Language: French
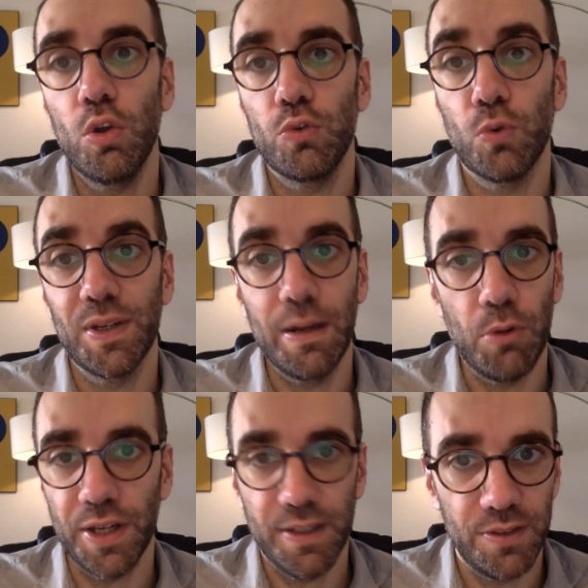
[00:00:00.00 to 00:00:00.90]
sont
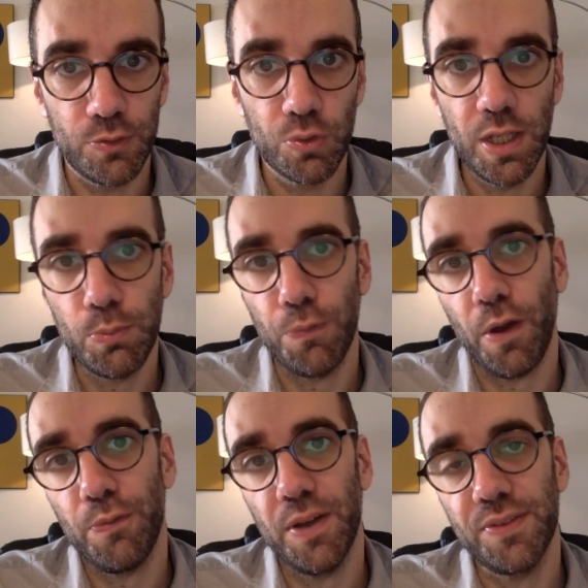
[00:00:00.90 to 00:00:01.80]
également réquisitionnés pour
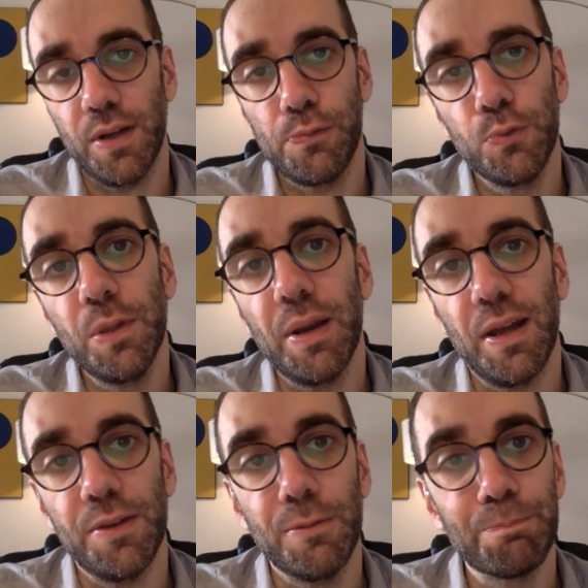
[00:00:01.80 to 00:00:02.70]
faire face à l'afflux des
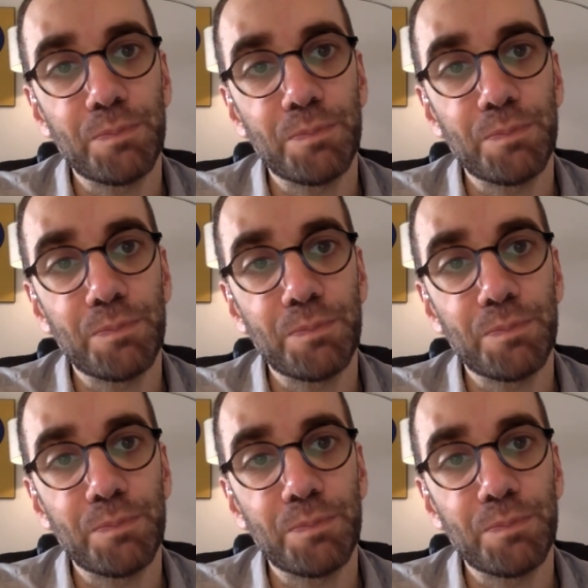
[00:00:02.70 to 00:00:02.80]
malades